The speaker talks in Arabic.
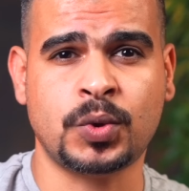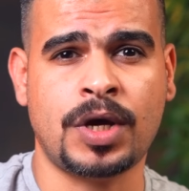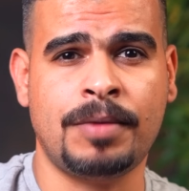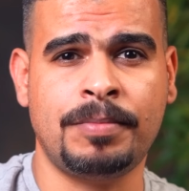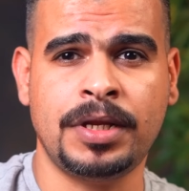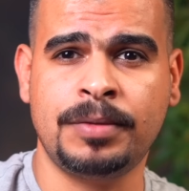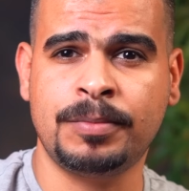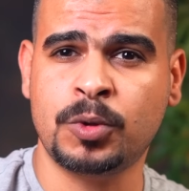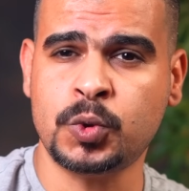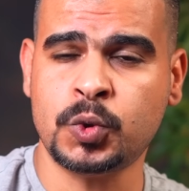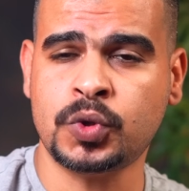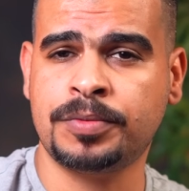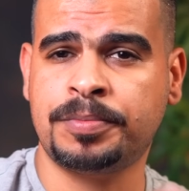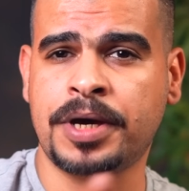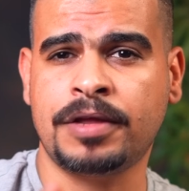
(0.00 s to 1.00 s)
وعملي
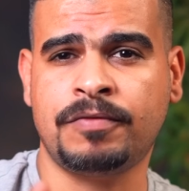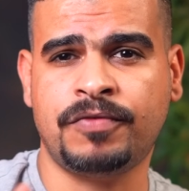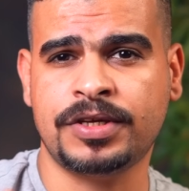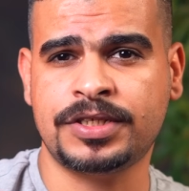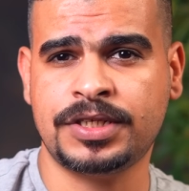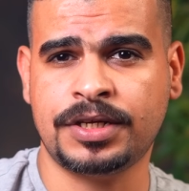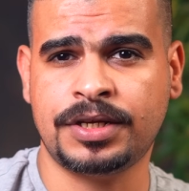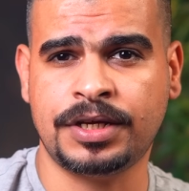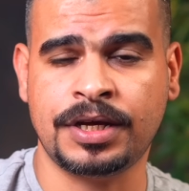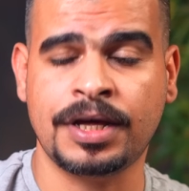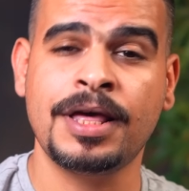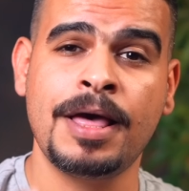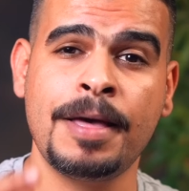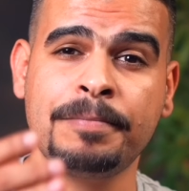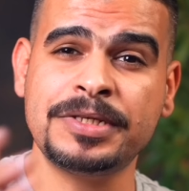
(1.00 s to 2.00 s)
موجود بهاي الفئه السعريه
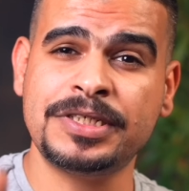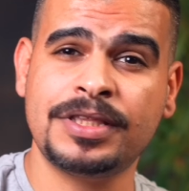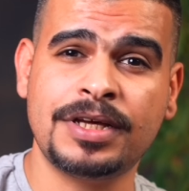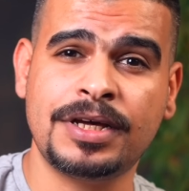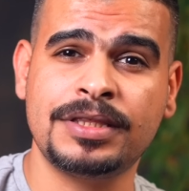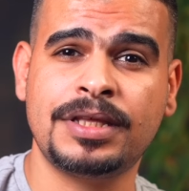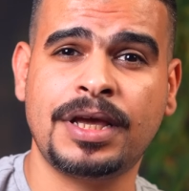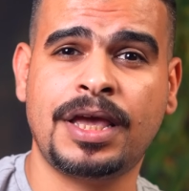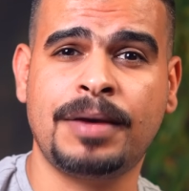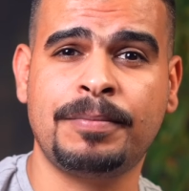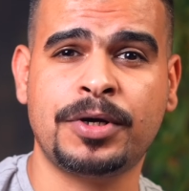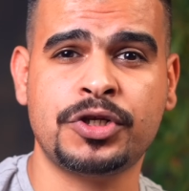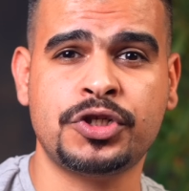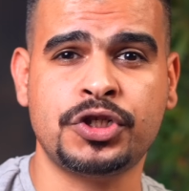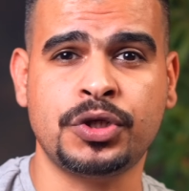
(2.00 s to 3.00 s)
بس اذا انت
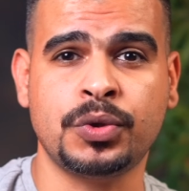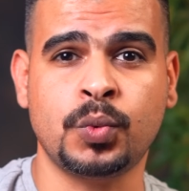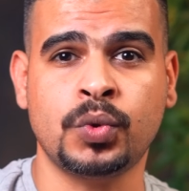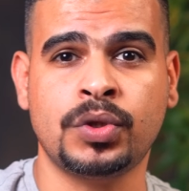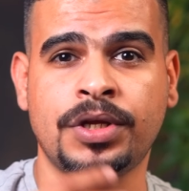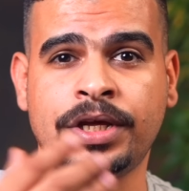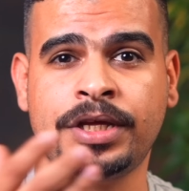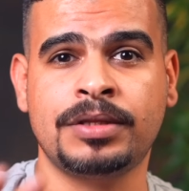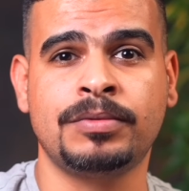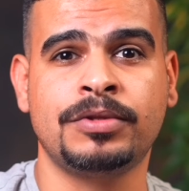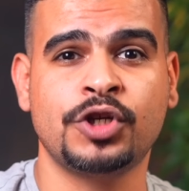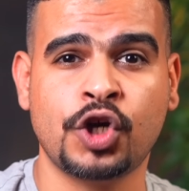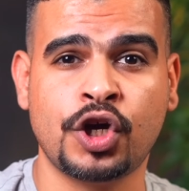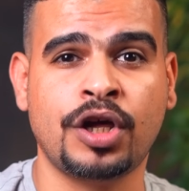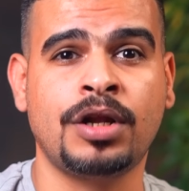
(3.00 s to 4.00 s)
جيمرتشي وتريد
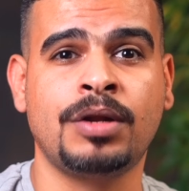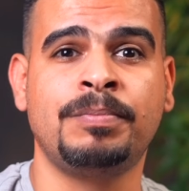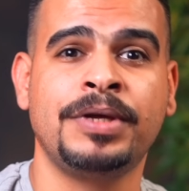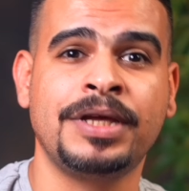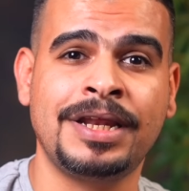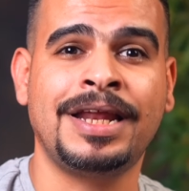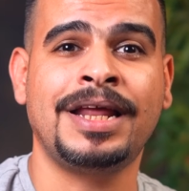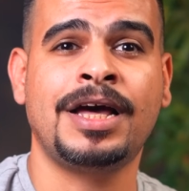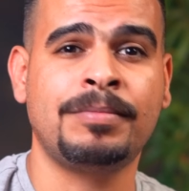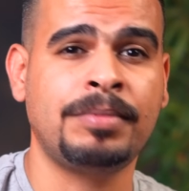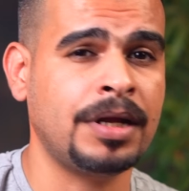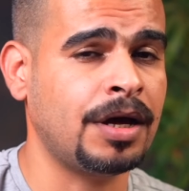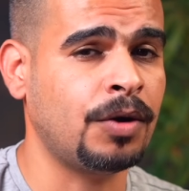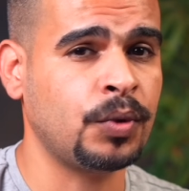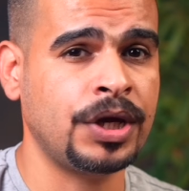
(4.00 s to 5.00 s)
تشغل بيه الالعاب
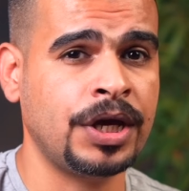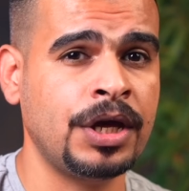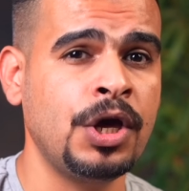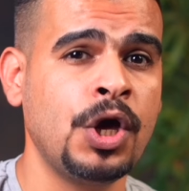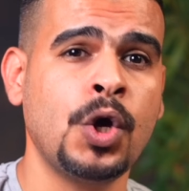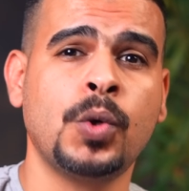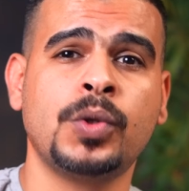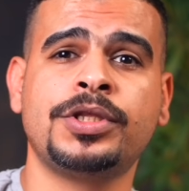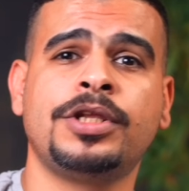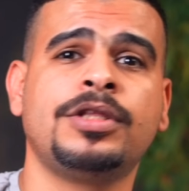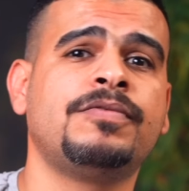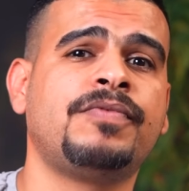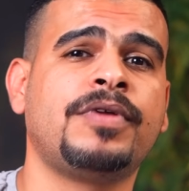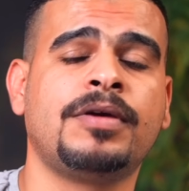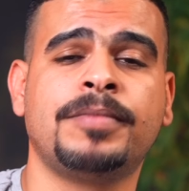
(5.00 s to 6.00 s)
القويه وتريد
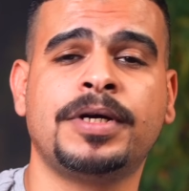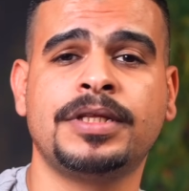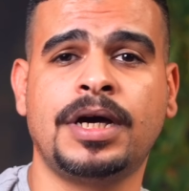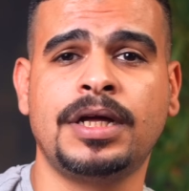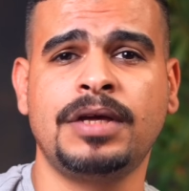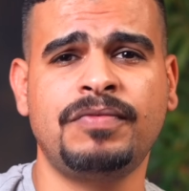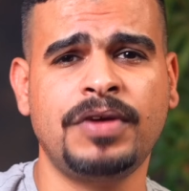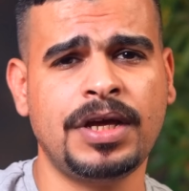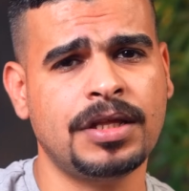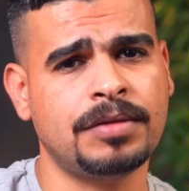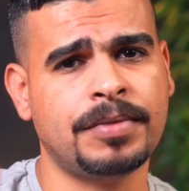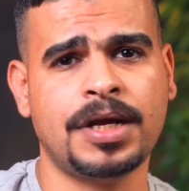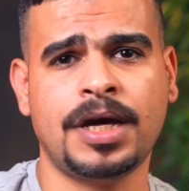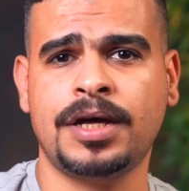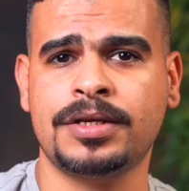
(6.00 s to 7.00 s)
فريمات عاليه فاكيد
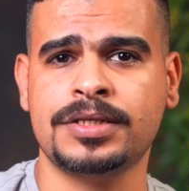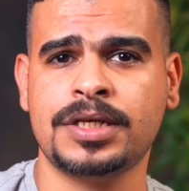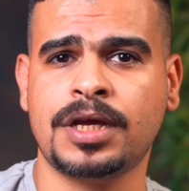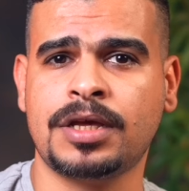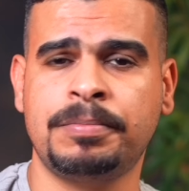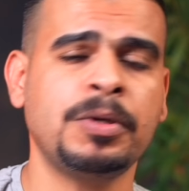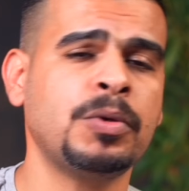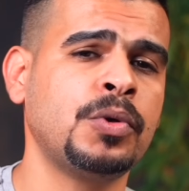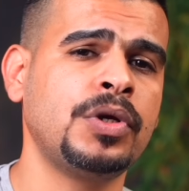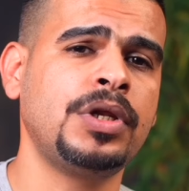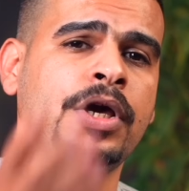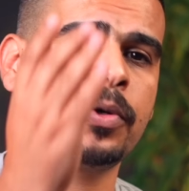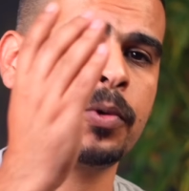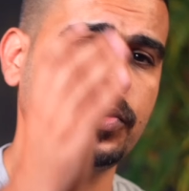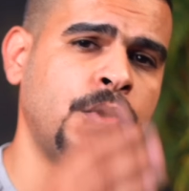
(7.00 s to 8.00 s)
ما راح انصحك بيه واقول
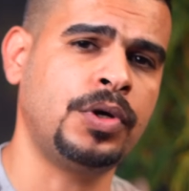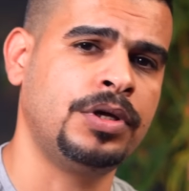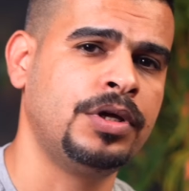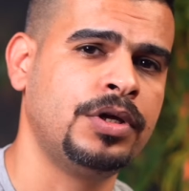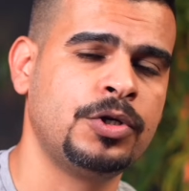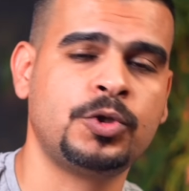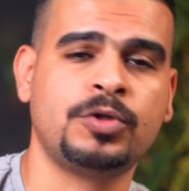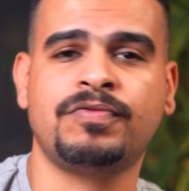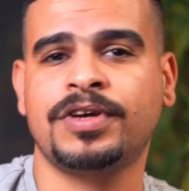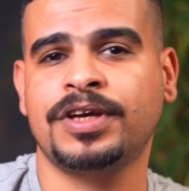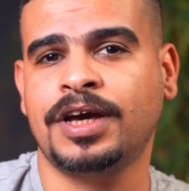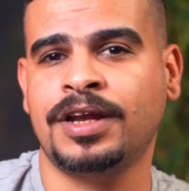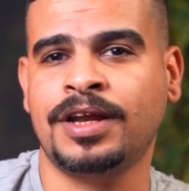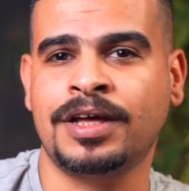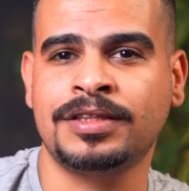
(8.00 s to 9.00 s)
لك روح شوف
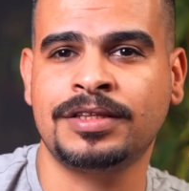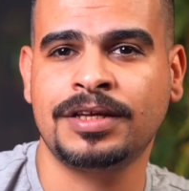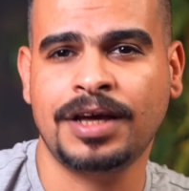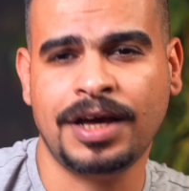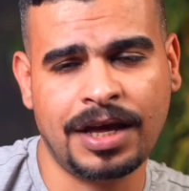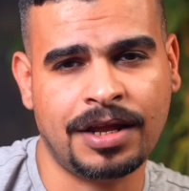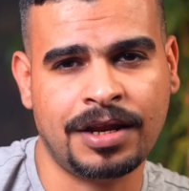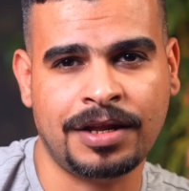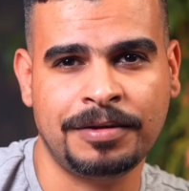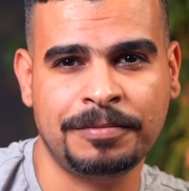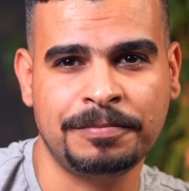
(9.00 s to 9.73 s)
خيارات غيره